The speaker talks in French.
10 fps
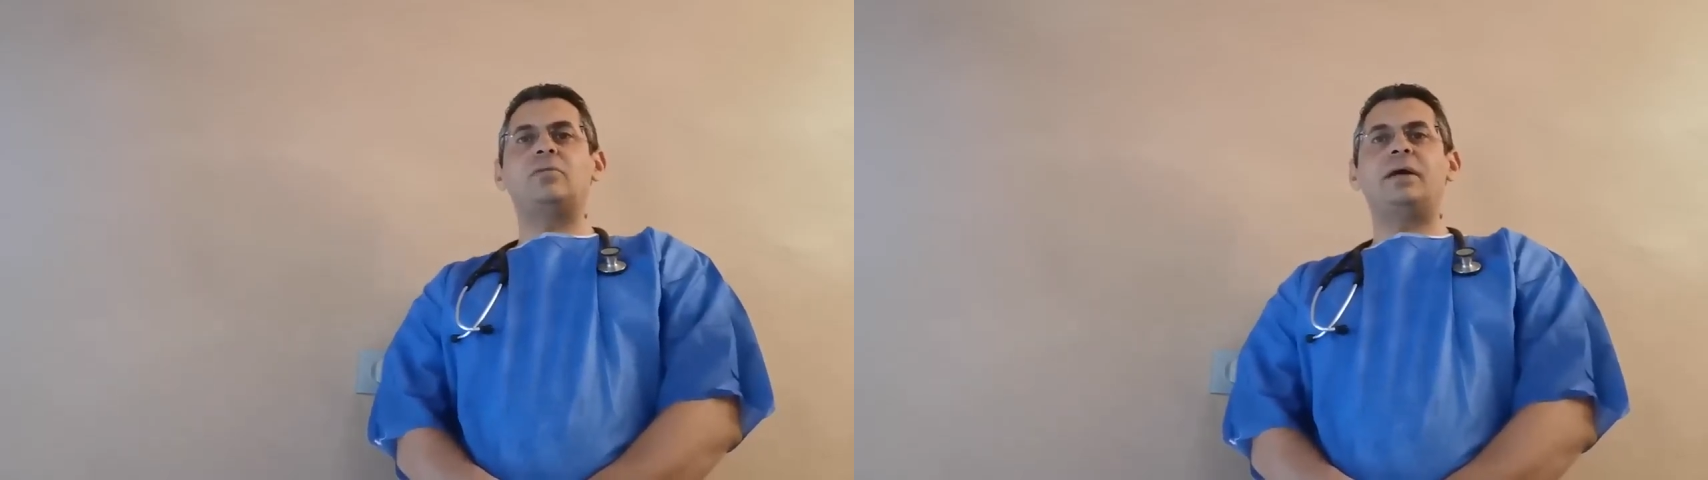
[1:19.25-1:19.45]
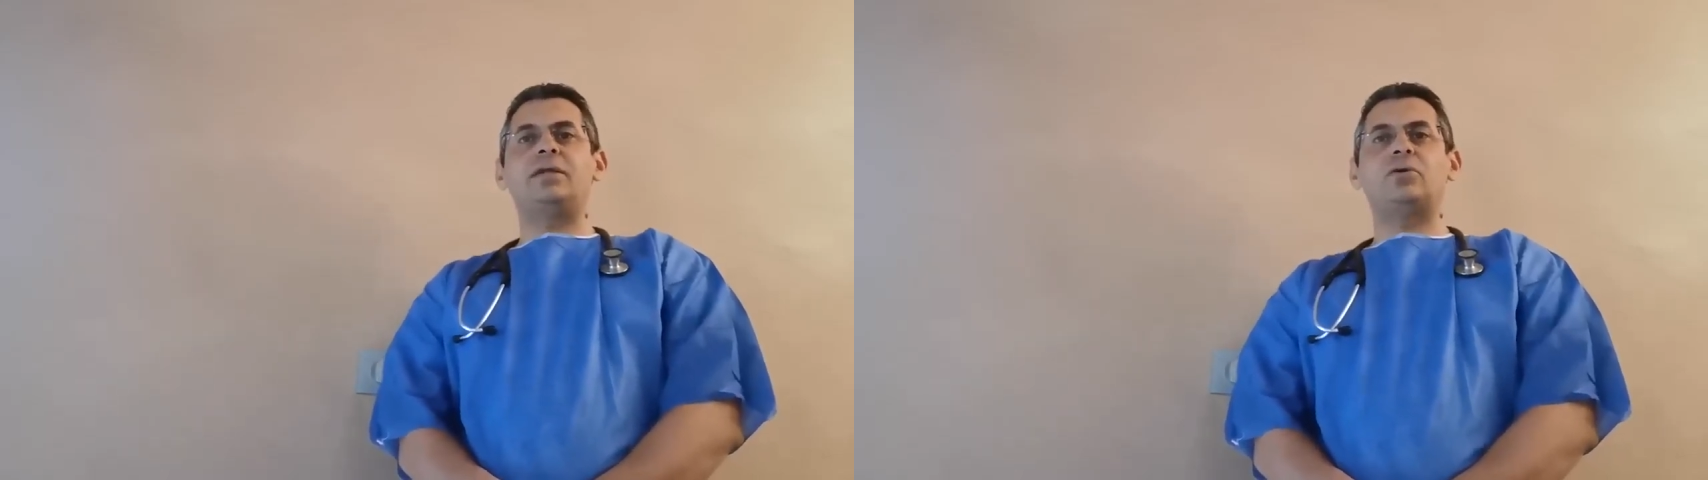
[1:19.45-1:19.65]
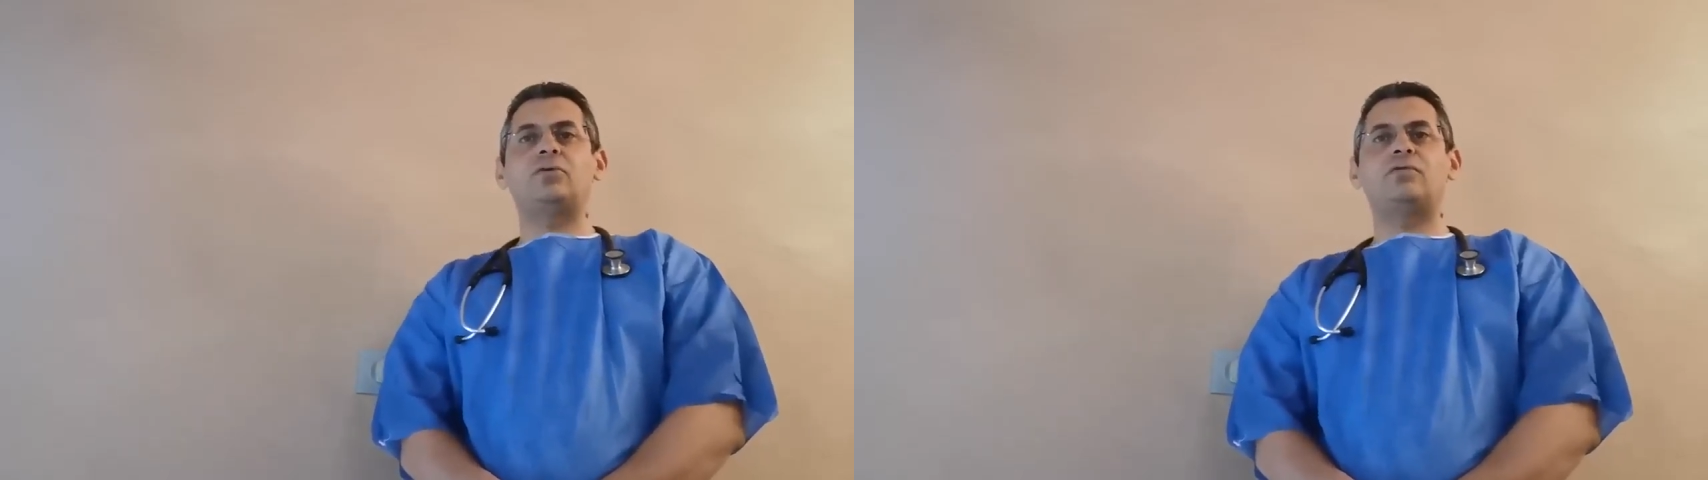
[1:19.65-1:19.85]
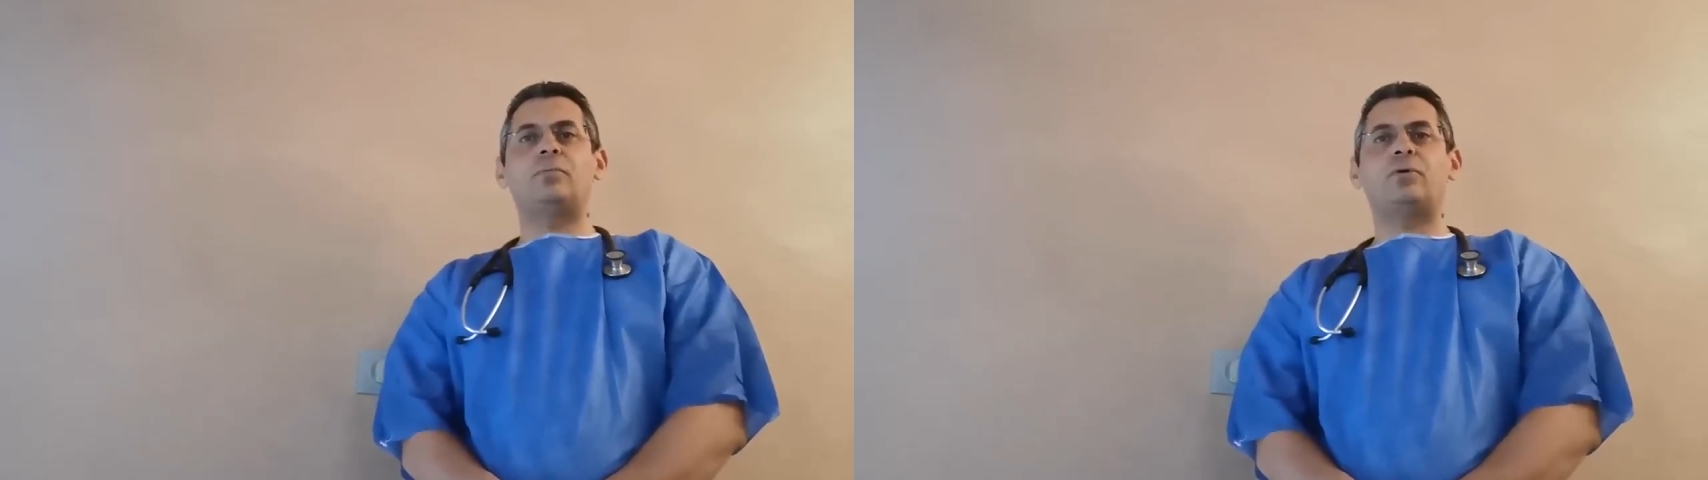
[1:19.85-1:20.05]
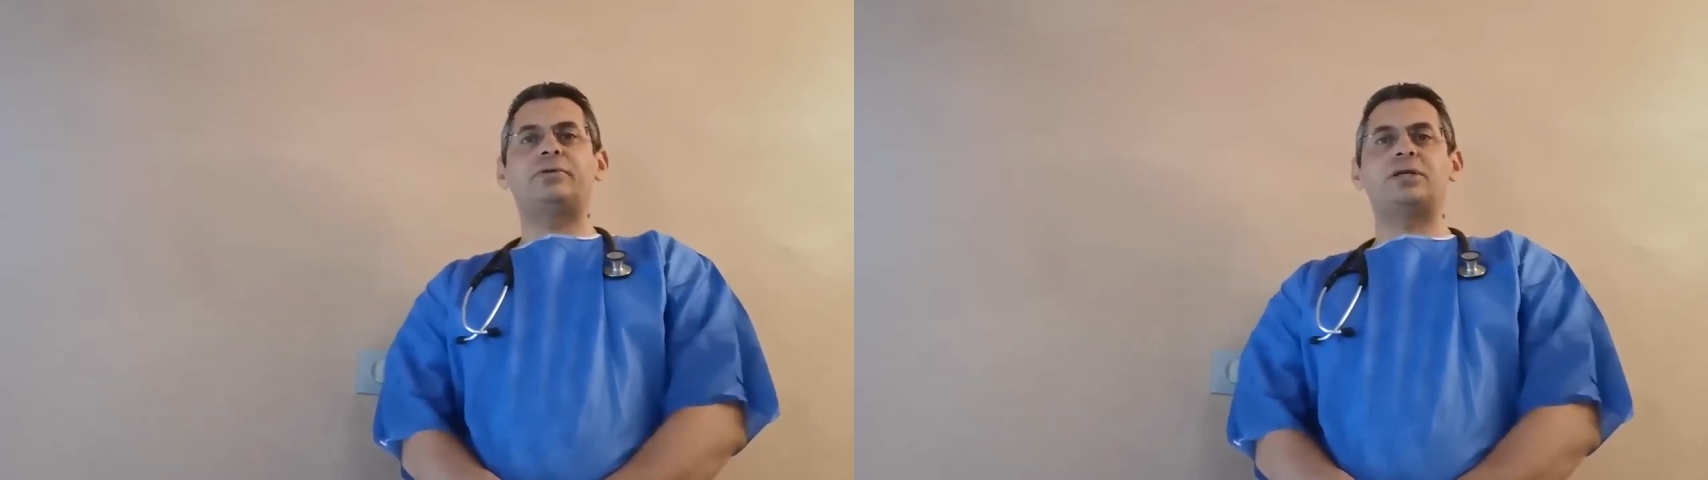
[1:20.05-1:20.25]
La seule manière
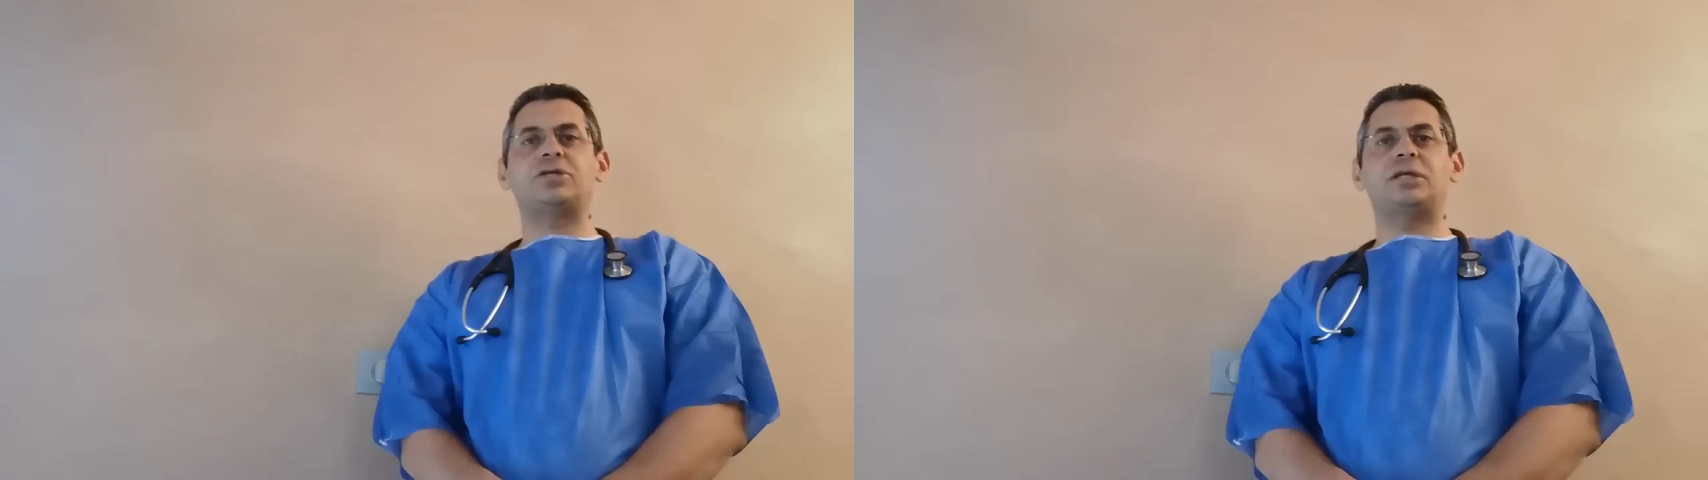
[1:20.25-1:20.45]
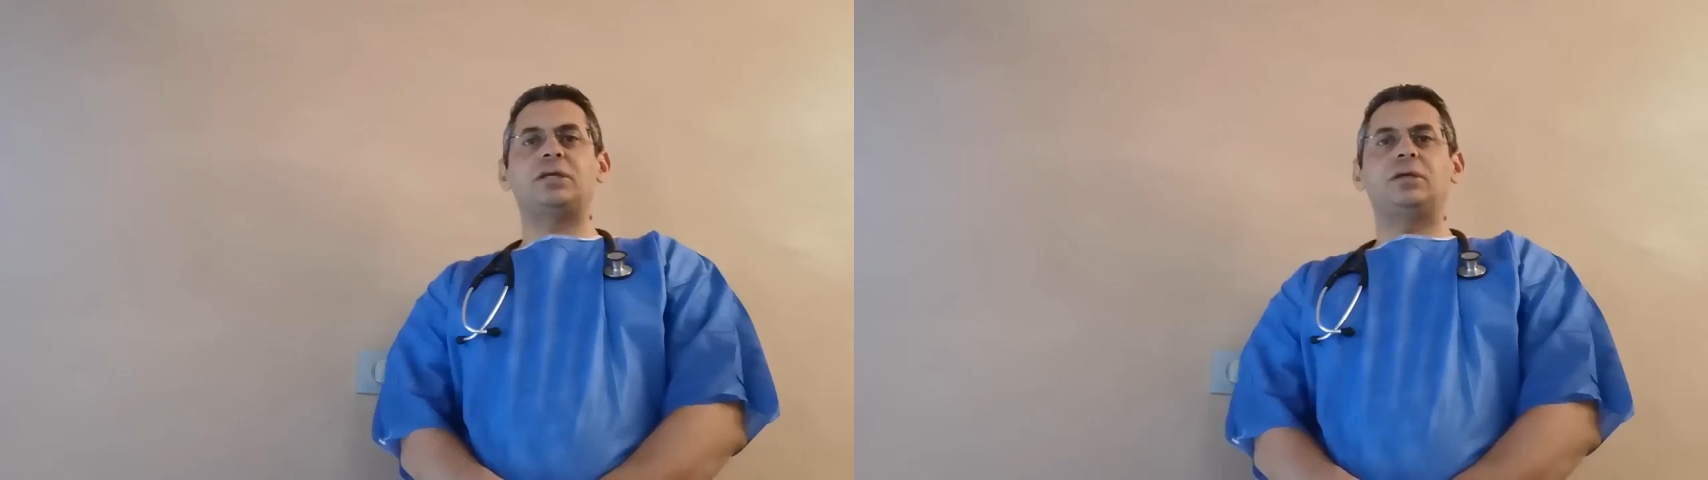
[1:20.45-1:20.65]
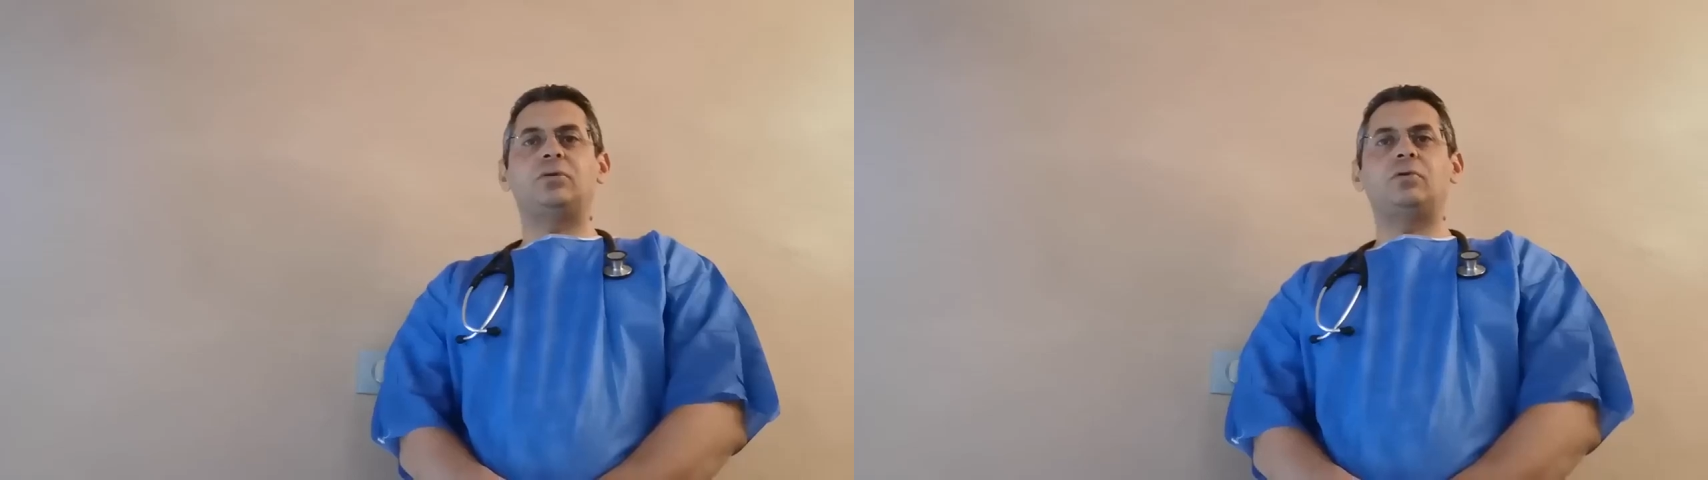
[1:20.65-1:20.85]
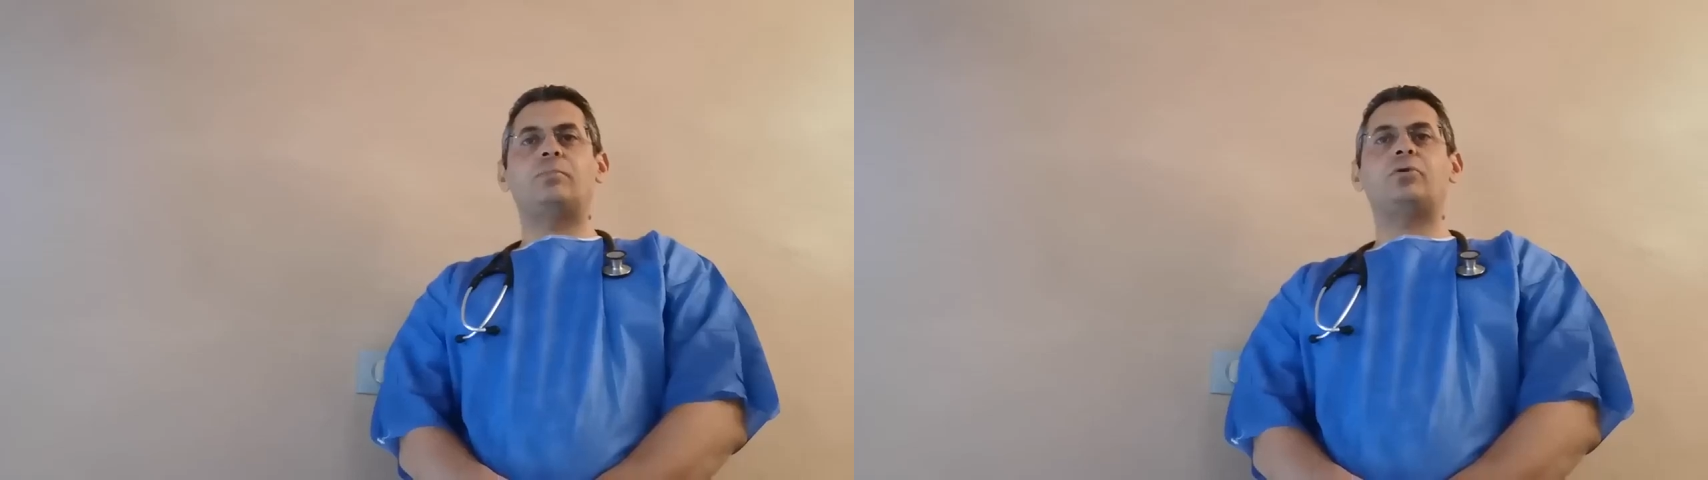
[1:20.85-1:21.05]
de vous protéger,